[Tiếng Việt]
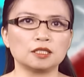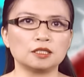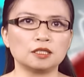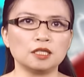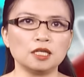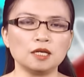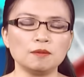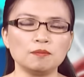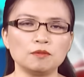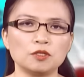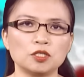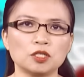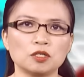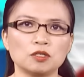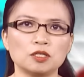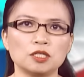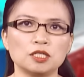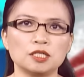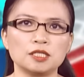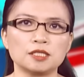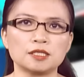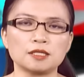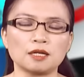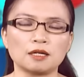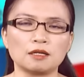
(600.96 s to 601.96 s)
trực tiếp cho
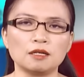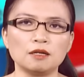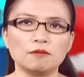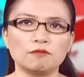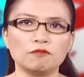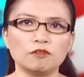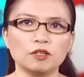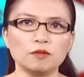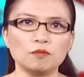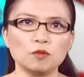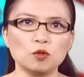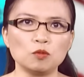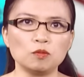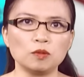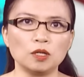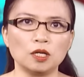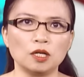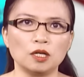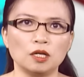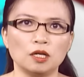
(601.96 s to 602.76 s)
người sáng lập Facebook